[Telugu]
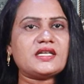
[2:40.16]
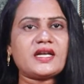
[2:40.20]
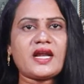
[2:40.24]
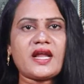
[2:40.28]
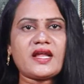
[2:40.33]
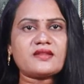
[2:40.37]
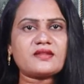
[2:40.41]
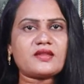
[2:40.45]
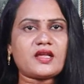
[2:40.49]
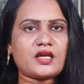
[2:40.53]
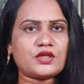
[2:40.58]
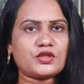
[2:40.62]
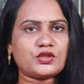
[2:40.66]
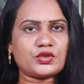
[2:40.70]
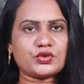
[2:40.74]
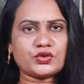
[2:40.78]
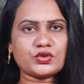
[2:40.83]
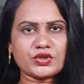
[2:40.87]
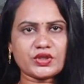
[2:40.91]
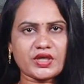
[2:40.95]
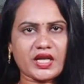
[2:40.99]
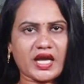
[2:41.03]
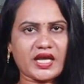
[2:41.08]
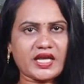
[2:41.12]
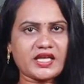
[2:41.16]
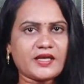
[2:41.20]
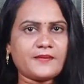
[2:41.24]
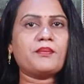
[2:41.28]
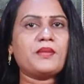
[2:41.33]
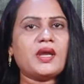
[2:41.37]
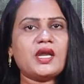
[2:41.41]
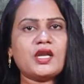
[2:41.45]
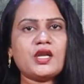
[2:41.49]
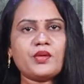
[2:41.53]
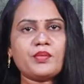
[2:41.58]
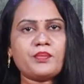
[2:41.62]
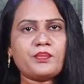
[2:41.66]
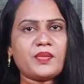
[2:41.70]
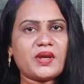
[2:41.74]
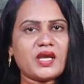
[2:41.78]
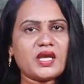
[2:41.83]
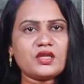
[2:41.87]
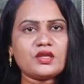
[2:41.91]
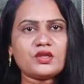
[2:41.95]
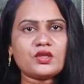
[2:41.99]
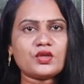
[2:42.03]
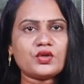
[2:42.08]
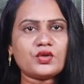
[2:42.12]
రైస్ అడ్డుకుంటాయి మీరు
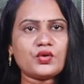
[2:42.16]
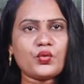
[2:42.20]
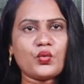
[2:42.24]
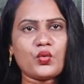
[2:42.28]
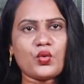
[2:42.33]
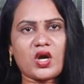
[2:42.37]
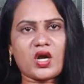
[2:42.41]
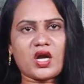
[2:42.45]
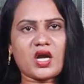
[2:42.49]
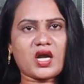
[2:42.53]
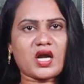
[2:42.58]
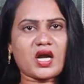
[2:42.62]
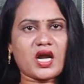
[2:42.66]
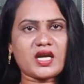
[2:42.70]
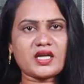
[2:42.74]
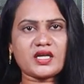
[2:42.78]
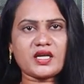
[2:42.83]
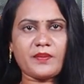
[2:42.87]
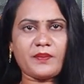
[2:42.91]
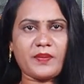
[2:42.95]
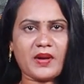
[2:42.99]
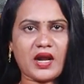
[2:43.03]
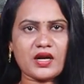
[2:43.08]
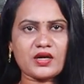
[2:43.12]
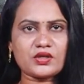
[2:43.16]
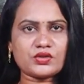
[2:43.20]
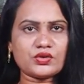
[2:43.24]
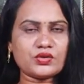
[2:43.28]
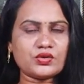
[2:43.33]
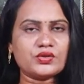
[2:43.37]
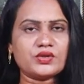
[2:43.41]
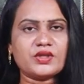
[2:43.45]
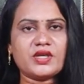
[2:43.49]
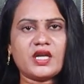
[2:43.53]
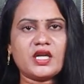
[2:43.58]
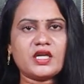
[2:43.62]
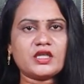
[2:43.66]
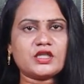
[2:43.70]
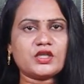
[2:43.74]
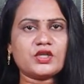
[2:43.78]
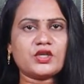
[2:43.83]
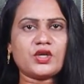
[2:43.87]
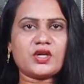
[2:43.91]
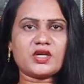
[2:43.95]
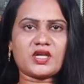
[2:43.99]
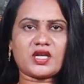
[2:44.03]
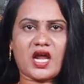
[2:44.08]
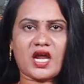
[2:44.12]
బీన్స్ను ఒక గంట పాటు
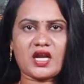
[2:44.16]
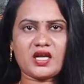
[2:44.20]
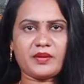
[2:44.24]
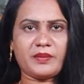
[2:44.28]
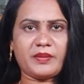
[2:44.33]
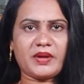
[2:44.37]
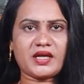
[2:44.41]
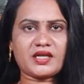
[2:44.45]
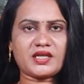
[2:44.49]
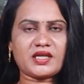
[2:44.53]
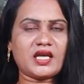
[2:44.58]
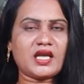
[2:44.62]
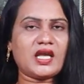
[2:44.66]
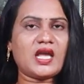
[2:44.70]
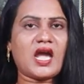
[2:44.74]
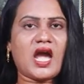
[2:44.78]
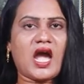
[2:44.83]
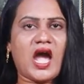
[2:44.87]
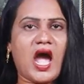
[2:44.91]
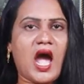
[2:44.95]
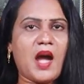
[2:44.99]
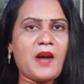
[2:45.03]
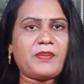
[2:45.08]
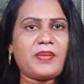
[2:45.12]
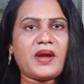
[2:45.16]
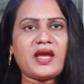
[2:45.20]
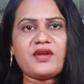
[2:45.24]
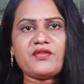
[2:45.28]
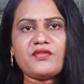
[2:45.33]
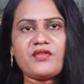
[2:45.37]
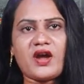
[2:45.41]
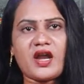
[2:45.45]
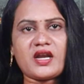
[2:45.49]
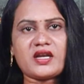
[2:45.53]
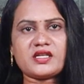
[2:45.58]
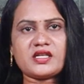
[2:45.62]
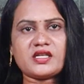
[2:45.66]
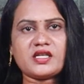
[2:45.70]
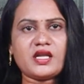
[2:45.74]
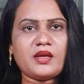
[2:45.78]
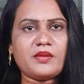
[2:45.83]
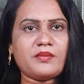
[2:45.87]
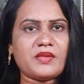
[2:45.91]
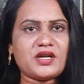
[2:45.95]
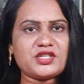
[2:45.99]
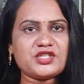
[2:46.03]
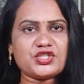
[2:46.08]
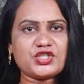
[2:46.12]
నీటిలో నానబెట్టి ఆపై వాటిని
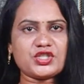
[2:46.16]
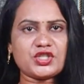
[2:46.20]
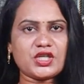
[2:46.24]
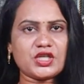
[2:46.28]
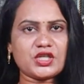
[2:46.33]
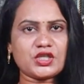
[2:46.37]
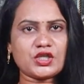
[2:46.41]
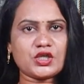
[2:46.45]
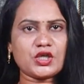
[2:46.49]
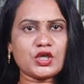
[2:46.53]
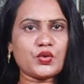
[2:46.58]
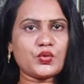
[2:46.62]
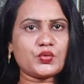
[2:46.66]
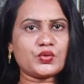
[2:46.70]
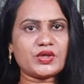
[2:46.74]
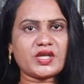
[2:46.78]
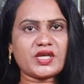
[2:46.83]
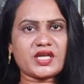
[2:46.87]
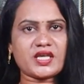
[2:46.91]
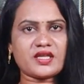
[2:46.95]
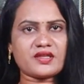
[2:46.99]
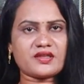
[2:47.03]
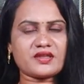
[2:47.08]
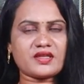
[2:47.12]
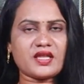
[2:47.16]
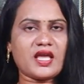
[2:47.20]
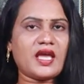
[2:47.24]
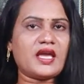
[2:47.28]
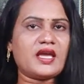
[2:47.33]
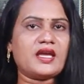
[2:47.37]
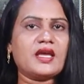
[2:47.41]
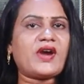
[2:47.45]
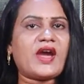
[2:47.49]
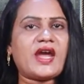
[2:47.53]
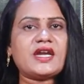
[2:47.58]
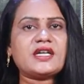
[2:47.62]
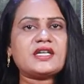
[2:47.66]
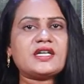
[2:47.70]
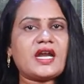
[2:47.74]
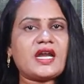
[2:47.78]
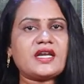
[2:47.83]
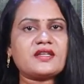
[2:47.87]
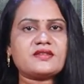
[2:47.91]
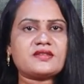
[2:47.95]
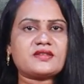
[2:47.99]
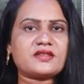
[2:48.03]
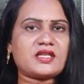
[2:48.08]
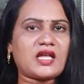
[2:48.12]
మంచినీటిలో ఉడికిస్తే
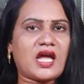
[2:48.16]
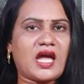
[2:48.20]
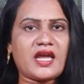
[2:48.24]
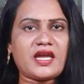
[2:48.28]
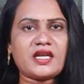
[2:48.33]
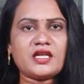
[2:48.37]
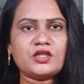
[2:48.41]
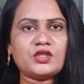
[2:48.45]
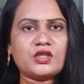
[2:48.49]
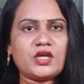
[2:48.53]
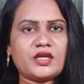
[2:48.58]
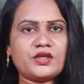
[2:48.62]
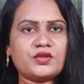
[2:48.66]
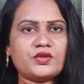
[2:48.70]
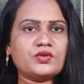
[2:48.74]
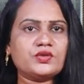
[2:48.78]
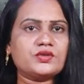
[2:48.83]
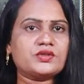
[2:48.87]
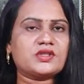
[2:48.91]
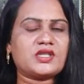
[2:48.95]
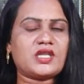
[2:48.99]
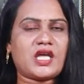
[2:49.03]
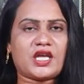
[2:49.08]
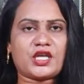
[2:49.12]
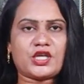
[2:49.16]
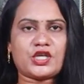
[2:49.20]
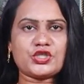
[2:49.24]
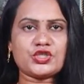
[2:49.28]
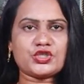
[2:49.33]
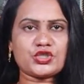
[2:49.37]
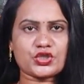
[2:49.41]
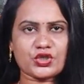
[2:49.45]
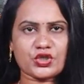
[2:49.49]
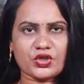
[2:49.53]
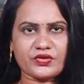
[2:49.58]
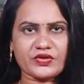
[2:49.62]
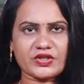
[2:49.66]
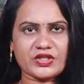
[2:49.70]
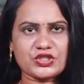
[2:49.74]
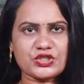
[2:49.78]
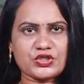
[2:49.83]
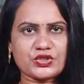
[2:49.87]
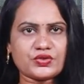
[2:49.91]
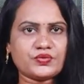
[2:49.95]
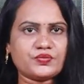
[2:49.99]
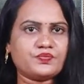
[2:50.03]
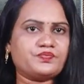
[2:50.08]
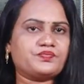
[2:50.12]
రైస్ స్థాయిలను
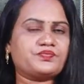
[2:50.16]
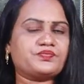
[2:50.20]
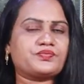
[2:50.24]
తగ్గించుకోవచ్చు